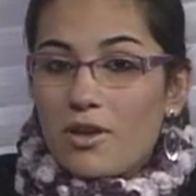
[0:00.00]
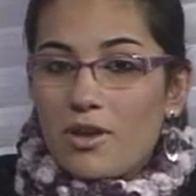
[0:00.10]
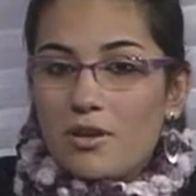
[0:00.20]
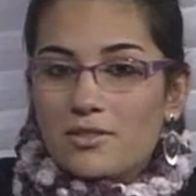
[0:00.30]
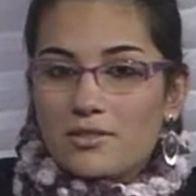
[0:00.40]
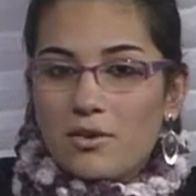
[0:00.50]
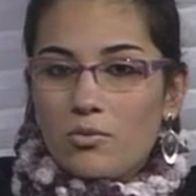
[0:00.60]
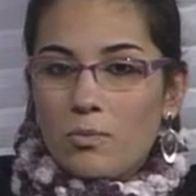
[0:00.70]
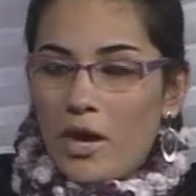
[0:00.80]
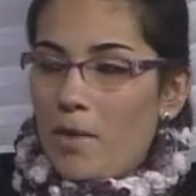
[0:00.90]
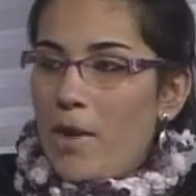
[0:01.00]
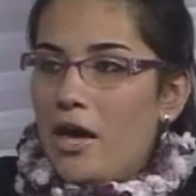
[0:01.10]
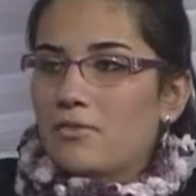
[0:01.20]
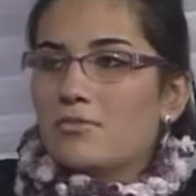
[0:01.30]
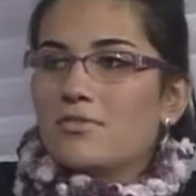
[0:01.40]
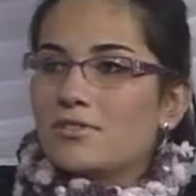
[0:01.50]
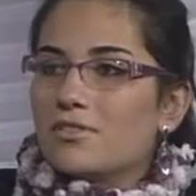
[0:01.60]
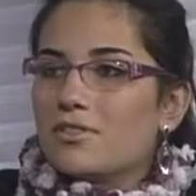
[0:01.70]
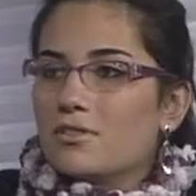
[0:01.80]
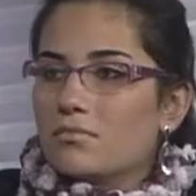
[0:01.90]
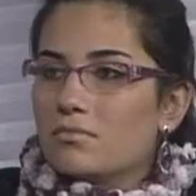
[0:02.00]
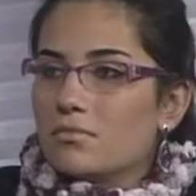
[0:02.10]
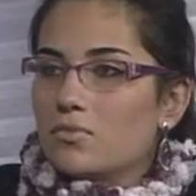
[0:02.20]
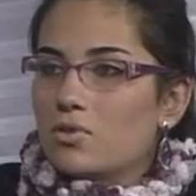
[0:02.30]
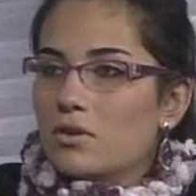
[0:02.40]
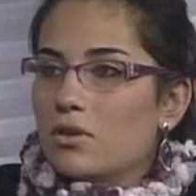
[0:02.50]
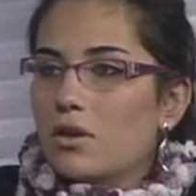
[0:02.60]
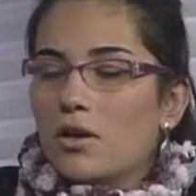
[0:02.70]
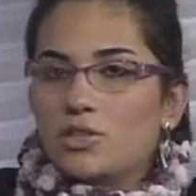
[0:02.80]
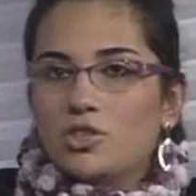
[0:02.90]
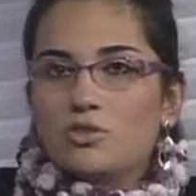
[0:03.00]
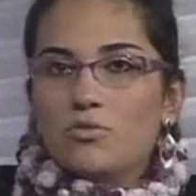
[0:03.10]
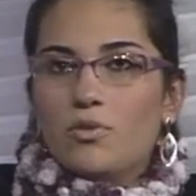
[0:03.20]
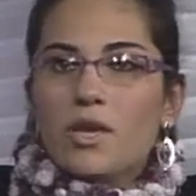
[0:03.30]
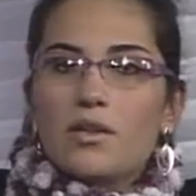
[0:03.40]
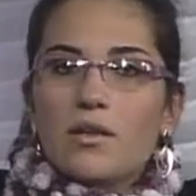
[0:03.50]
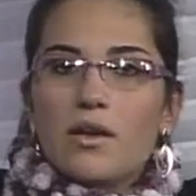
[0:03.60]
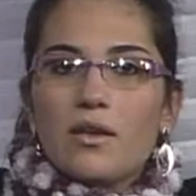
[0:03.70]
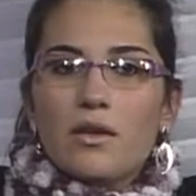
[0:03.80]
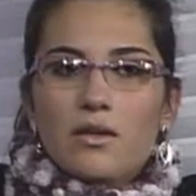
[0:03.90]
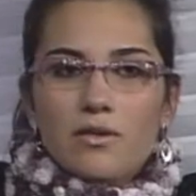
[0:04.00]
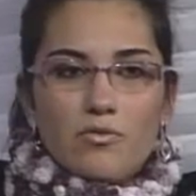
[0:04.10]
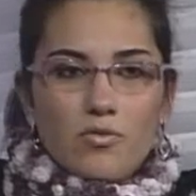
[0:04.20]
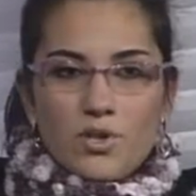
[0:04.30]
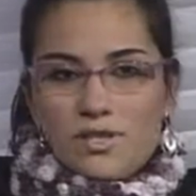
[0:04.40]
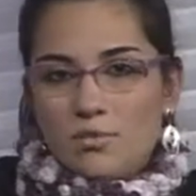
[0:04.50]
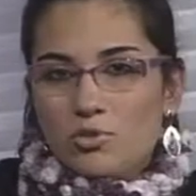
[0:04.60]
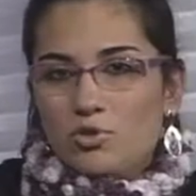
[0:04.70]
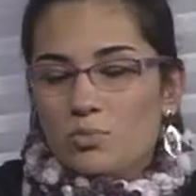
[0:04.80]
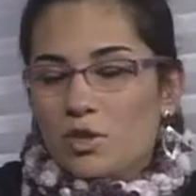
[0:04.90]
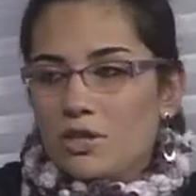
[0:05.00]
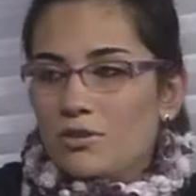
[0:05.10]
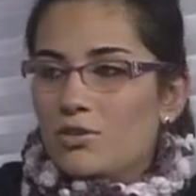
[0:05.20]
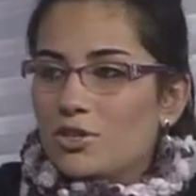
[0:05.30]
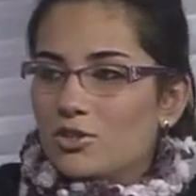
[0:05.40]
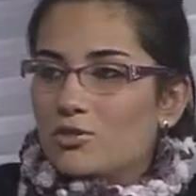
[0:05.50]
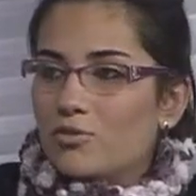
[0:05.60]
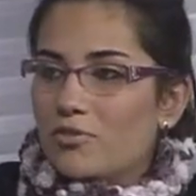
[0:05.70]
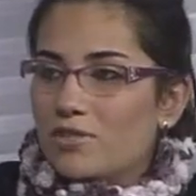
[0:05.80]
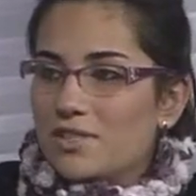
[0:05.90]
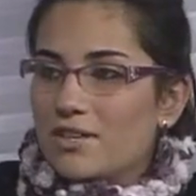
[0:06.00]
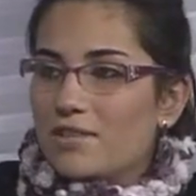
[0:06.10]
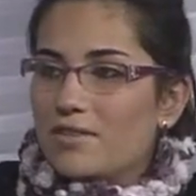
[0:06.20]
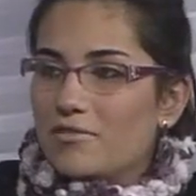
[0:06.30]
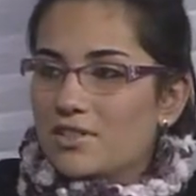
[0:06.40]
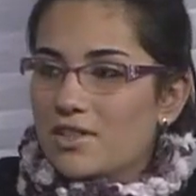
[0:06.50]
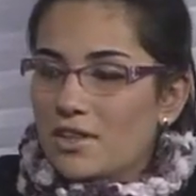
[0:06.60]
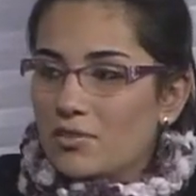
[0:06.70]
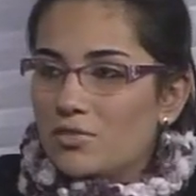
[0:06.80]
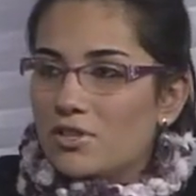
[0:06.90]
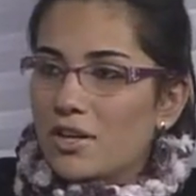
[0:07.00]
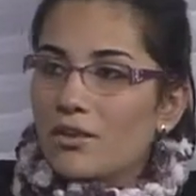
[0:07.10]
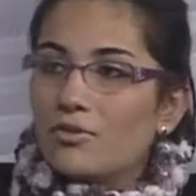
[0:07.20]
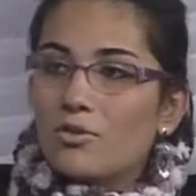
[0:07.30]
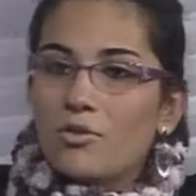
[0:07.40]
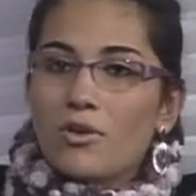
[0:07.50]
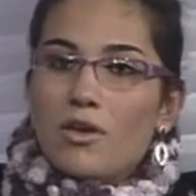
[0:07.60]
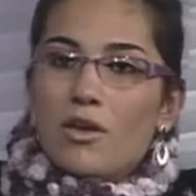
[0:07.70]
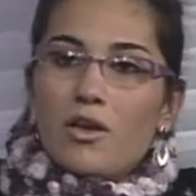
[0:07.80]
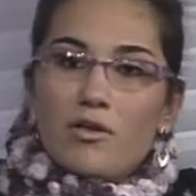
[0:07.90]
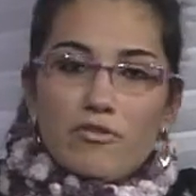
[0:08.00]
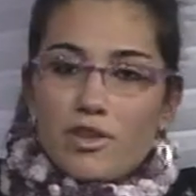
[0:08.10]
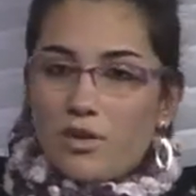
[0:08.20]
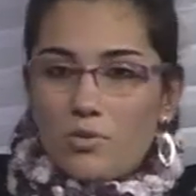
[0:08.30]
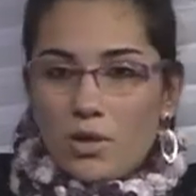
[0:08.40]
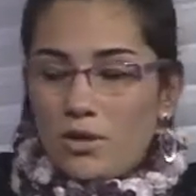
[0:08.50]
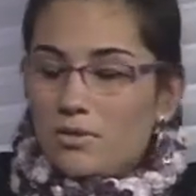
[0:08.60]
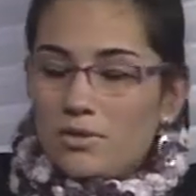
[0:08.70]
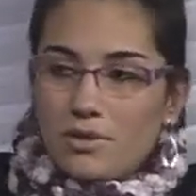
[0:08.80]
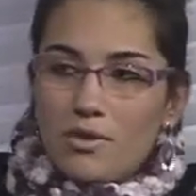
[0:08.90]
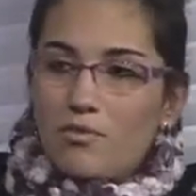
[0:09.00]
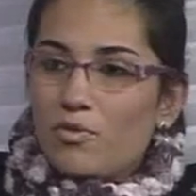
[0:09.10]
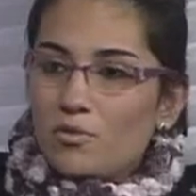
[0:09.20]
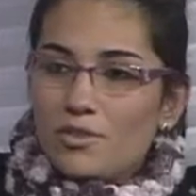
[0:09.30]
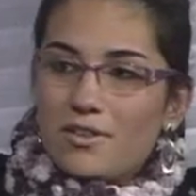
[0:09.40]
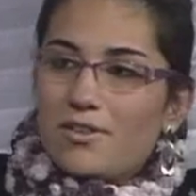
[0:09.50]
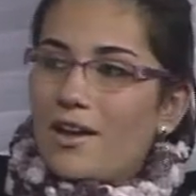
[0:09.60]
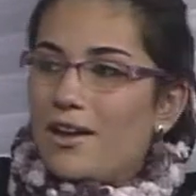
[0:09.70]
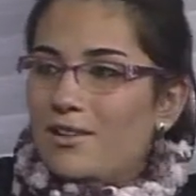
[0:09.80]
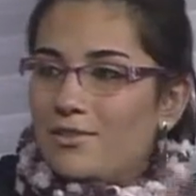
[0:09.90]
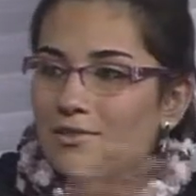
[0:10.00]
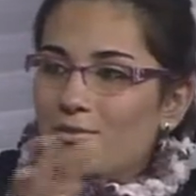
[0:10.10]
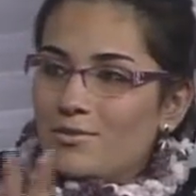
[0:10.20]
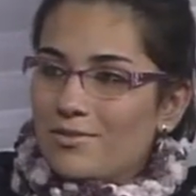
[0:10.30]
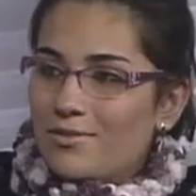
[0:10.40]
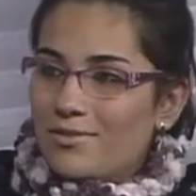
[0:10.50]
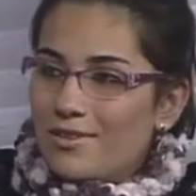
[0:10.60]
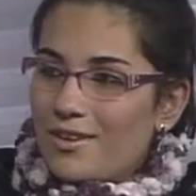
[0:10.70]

Eles estão bem abertos, assim. Uh, a gente foi até. Teve um exemplo de um menino que a gente foi fazer entrevista lá no centro. Eu falei com ele, ele disse: Não, vamos sentar ali no. Uhum